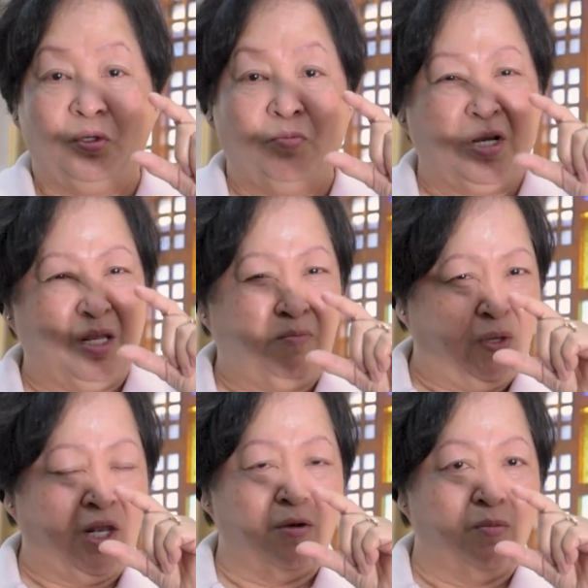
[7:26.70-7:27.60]
Yung mali-
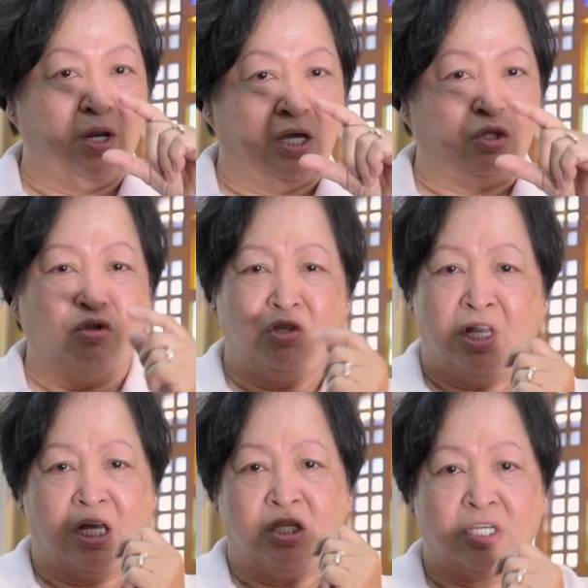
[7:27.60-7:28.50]
pinakamaliit yun,
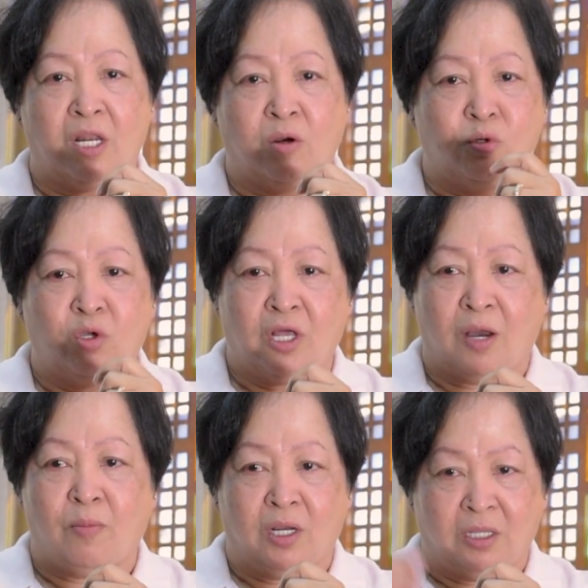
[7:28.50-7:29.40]
dinadasalan ko yun
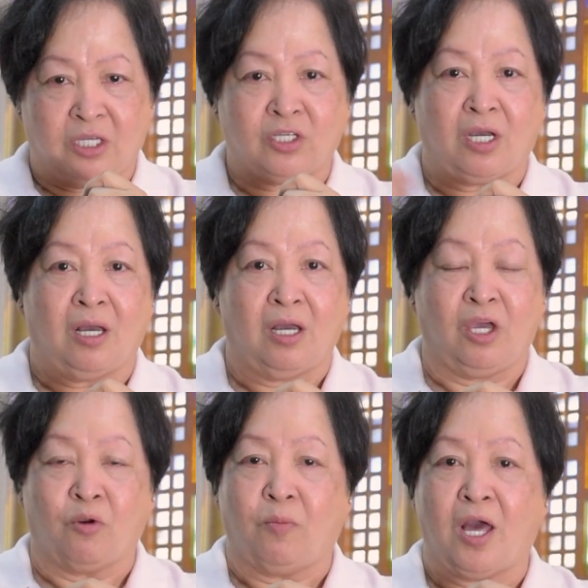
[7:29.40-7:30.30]
habang nasa
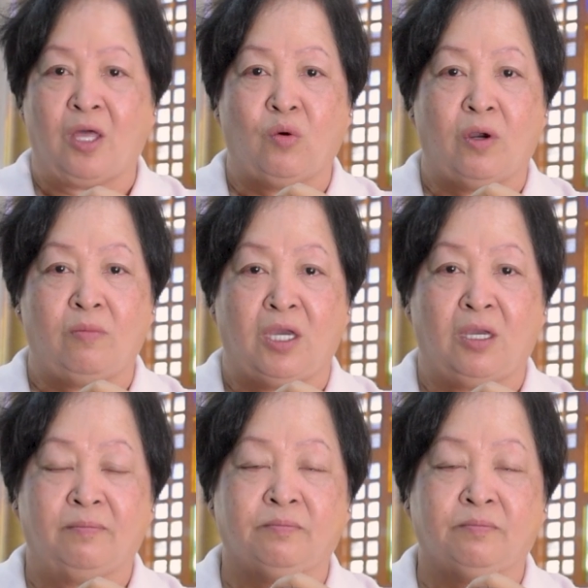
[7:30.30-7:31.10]
eroplano kami.